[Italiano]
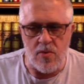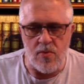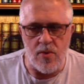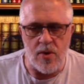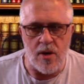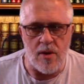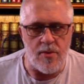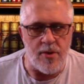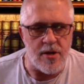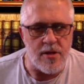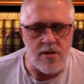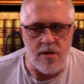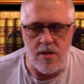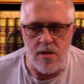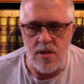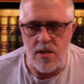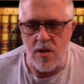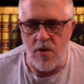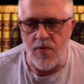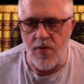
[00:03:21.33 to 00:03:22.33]
veramente
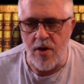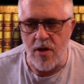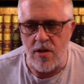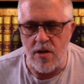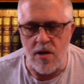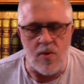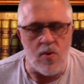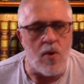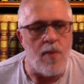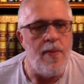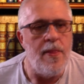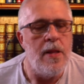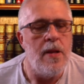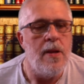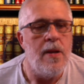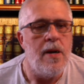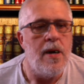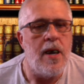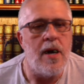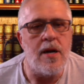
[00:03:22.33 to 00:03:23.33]
significativo.
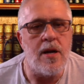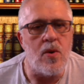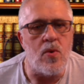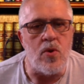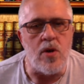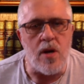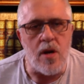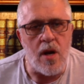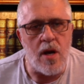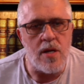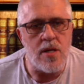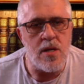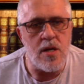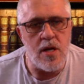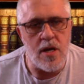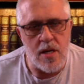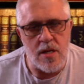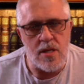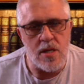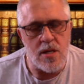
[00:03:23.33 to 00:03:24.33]
Anche qui è
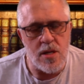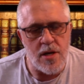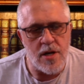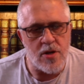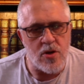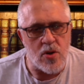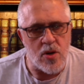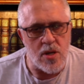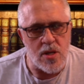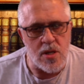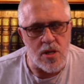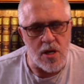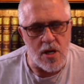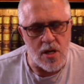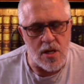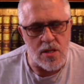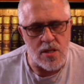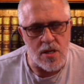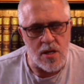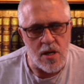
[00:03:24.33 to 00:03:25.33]
cinese, certo che è
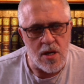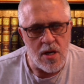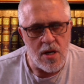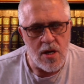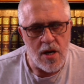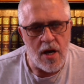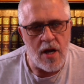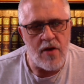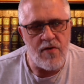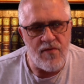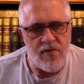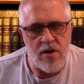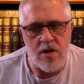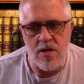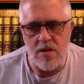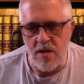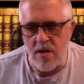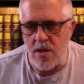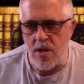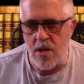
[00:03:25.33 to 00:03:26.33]
cinese, è
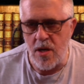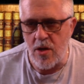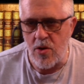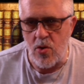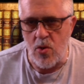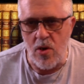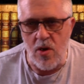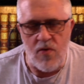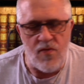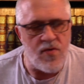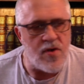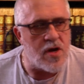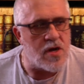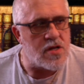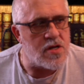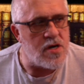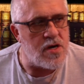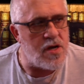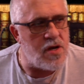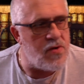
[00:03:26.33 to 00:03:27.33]
Invicta, certo che è
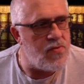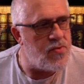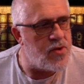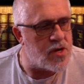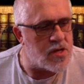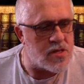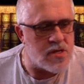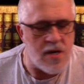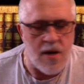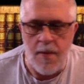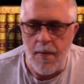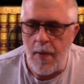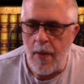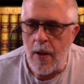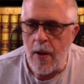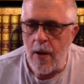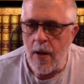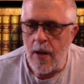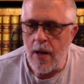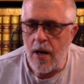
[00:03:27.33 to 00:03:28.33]
Invicta, è Invicta
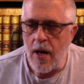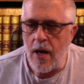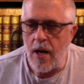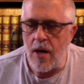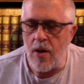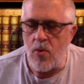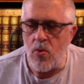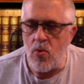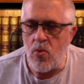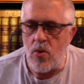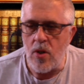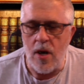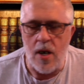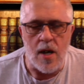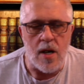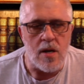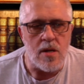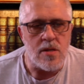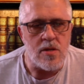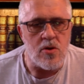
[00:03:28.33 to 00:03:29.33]
ha
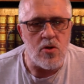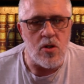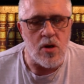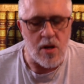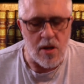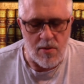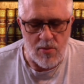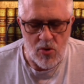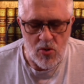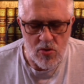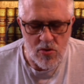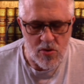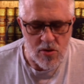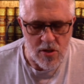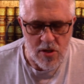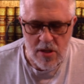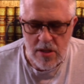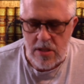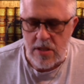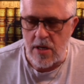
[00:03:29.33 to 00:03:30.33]
una storia molto
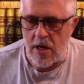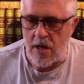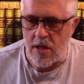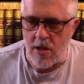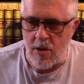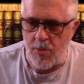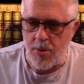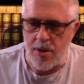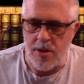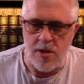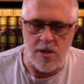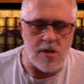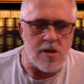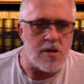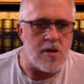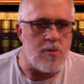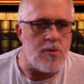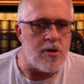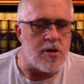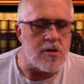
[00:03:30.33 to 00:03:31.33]
interessante
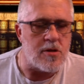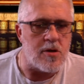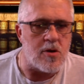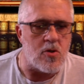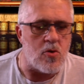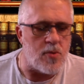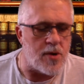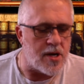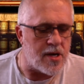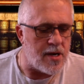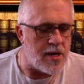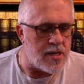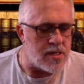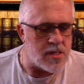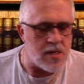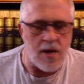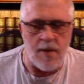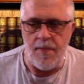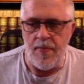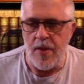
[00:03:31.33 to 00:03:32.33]
precedentemente come
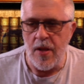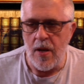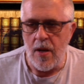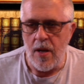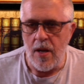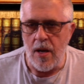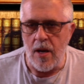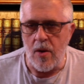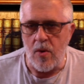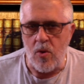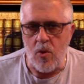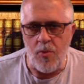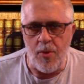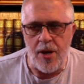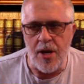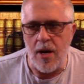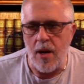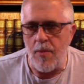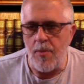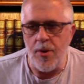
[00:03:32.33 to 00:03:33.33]
casa
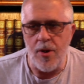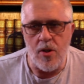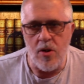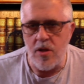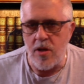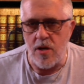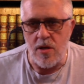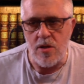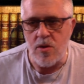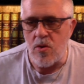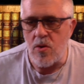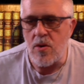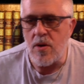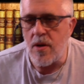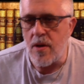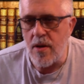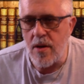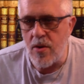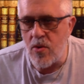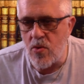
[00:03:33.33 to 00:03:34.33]
europea, però adesso
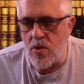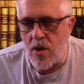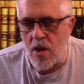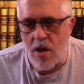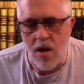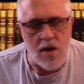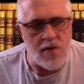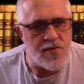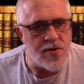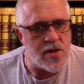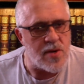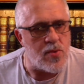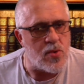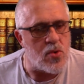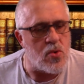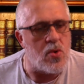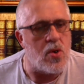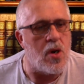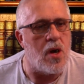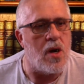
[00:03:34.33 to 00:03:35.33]
eh, è inutile che la facciamo
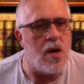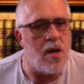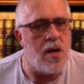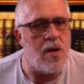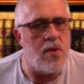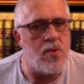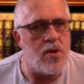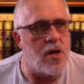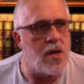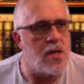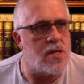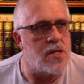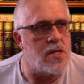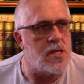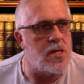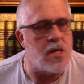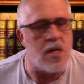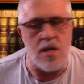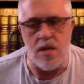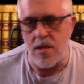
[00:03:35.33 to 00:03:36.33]
lunga, è una casa
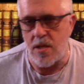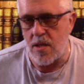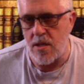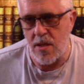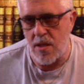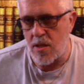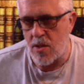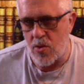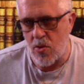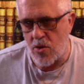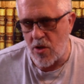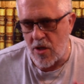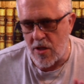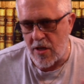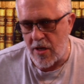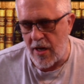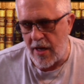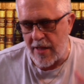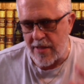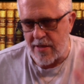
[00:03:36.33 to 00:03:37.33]
cinese, ce ne sono
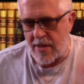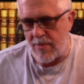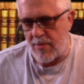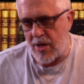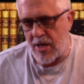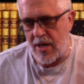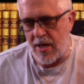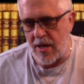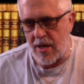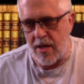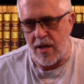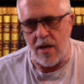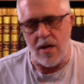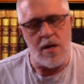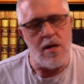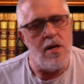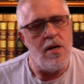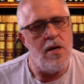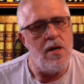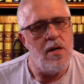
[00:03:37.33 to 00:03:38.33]
tante altre, magari
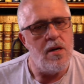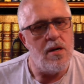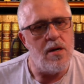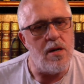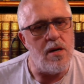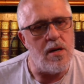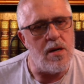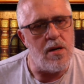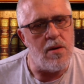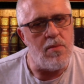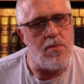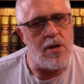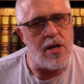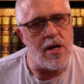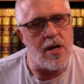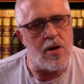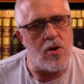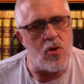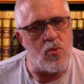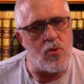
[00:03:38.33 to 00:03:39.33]
eh,
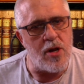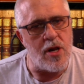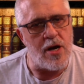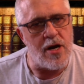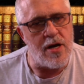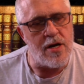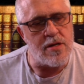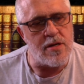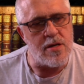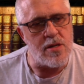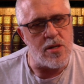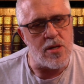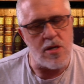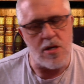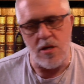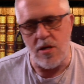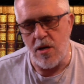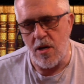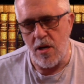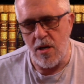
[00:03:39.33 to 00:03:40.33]
mega nominate,
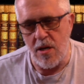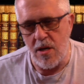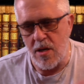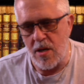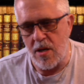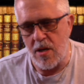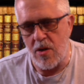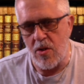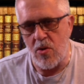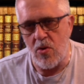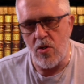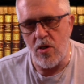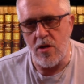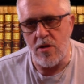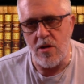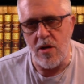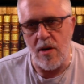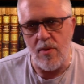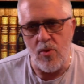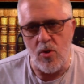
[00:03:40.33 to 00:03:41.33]
eccetera, e non
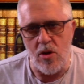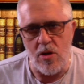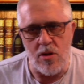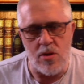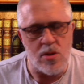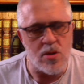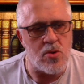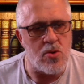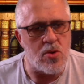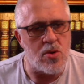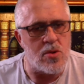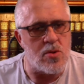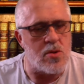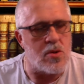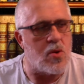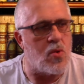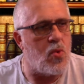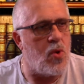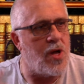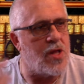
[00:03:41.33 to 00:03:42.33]
entriamo nel discorso
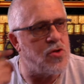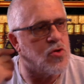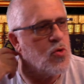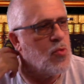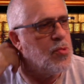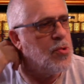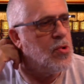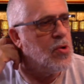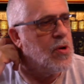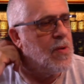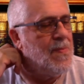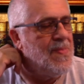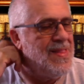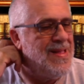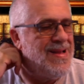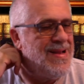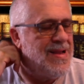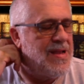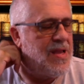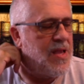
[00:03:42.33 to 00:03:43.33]
di quanto poi
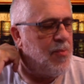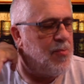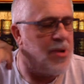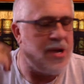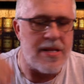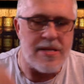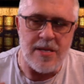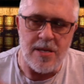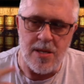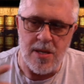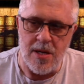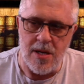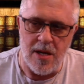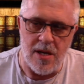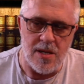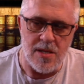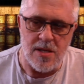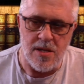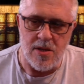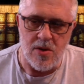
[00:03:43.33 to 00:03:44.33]
i pezzi
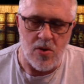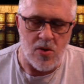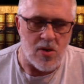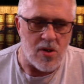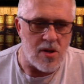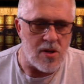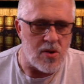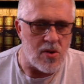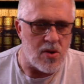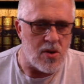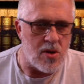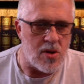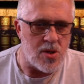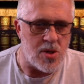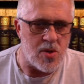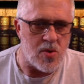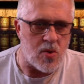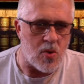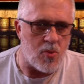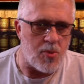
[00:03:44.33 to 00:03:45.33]
cinesi sono negli
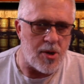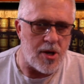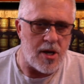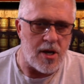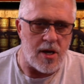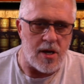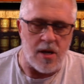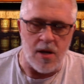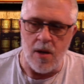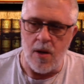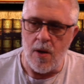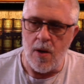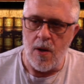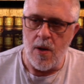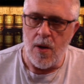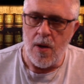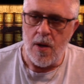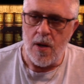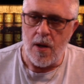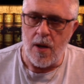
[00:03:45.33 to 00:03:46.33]
orologi europei
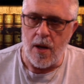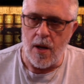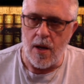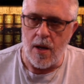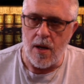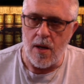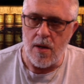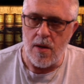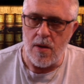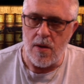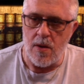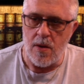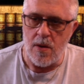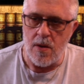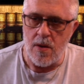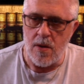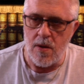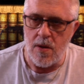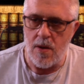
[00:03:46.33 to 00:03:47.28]
e eh,